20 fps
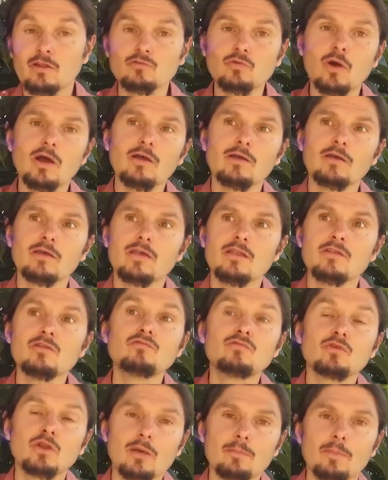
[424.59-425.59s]
En tout cas, il ne
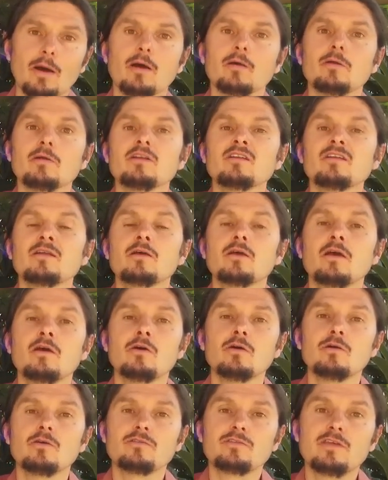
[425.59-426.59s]
faudrait pas.
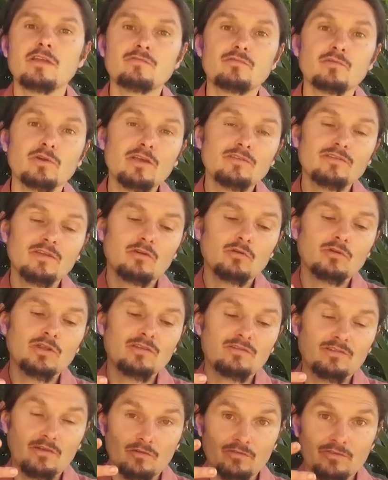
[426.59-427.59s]
Euh, ce qu'il faudrait, c'est que
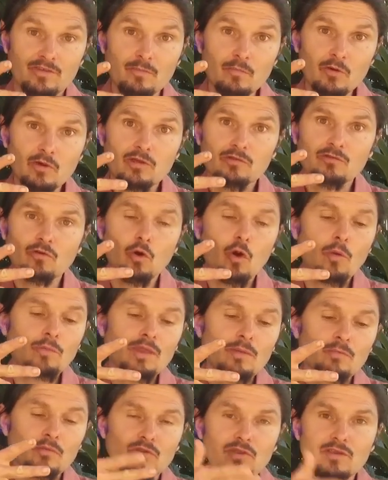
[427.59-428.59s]
des enzymes, qui sont comme
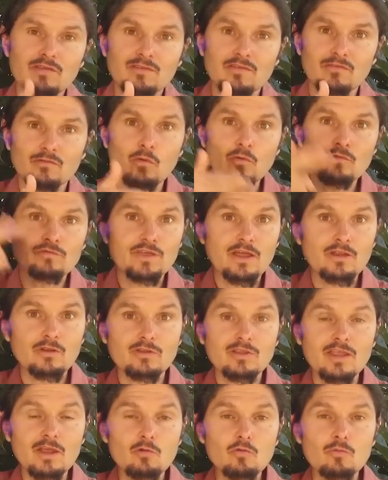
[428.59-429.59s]
des petits ciseaux, viennent
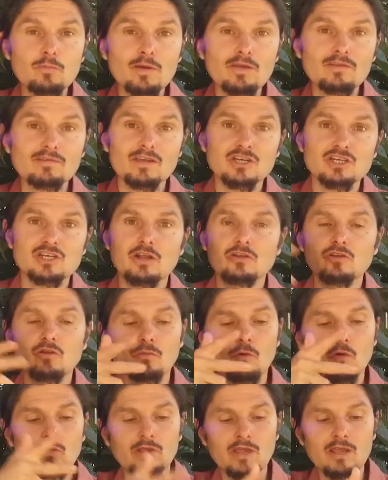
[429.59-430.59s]
découper ces chaînes de
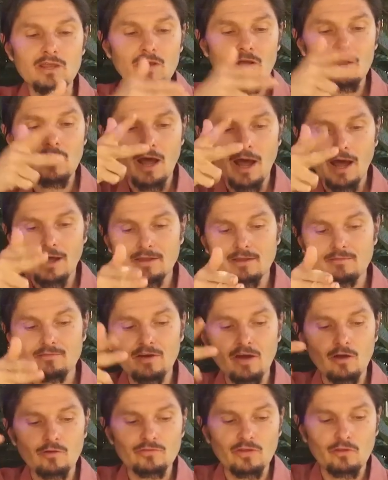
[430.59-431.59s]
protéines à
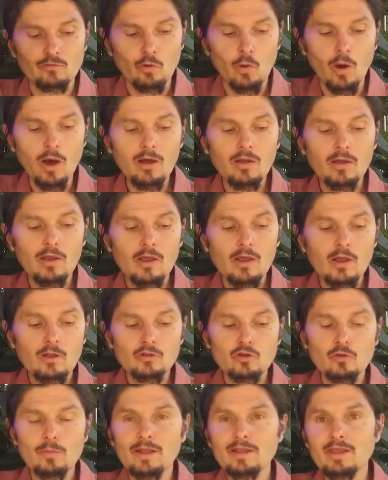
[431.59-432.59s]
différents endroits,
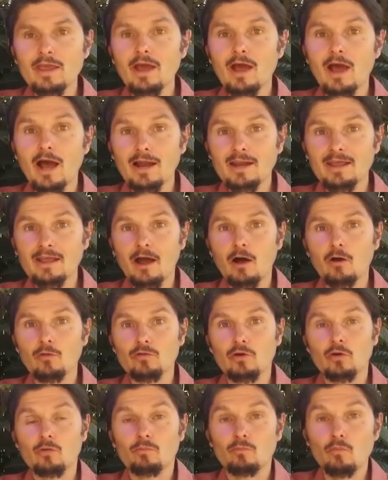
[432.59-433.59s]
de manière à les
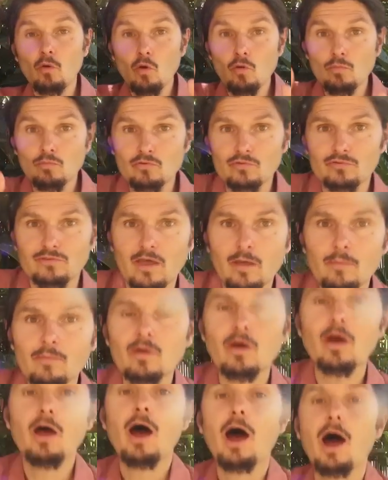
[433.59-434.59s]
rendre beaucoup plus
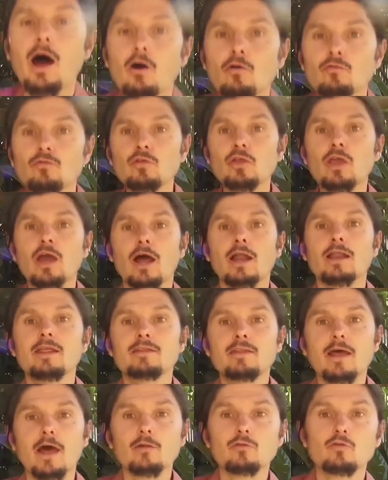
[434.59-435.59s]
simples, à revenir à
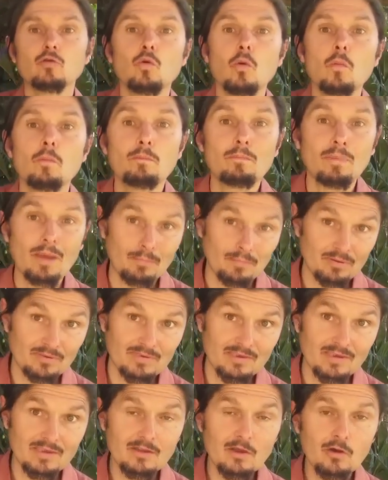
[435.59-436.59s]
l'état de
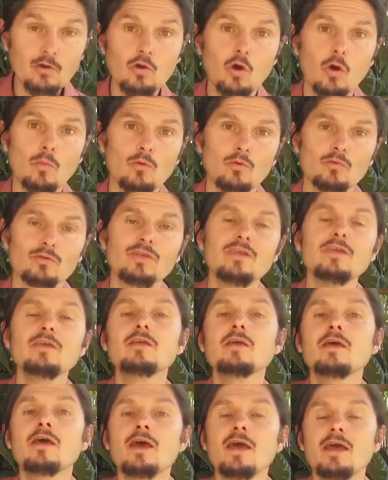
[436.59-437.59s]
peptides, comme on dit,
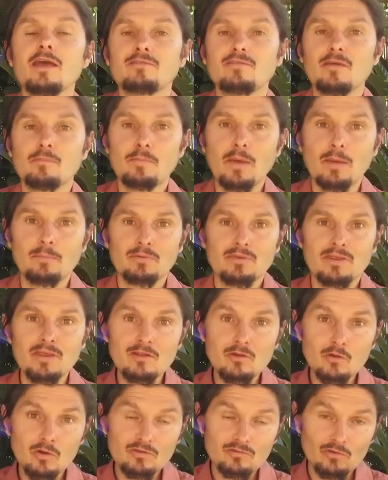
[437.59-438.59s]
et ces
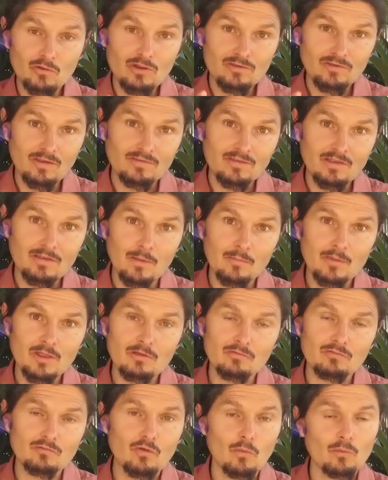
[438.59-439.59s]
peptides, donc qui sont des acides
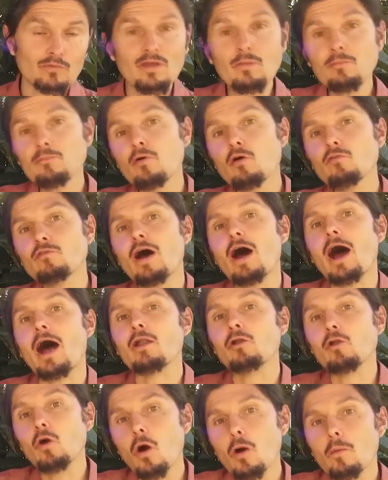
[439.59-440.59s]
aminés sous forme simple, peuvent
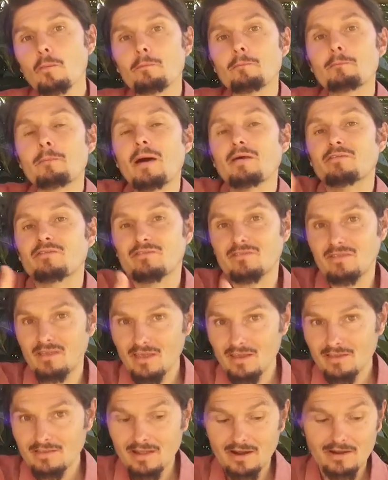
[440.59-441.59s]
alors
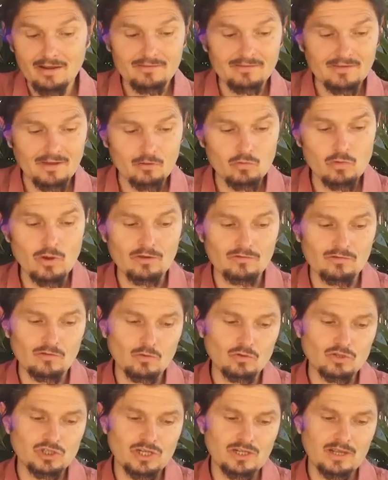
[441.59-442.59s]
passer dans la
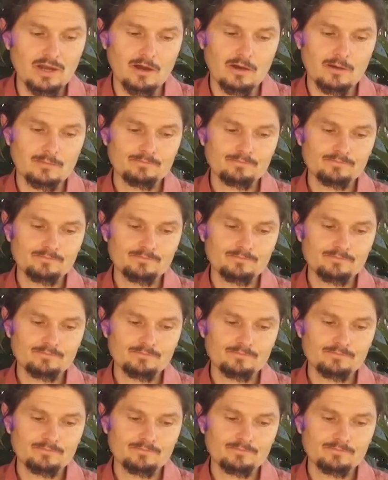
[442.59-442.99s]
circulation générale.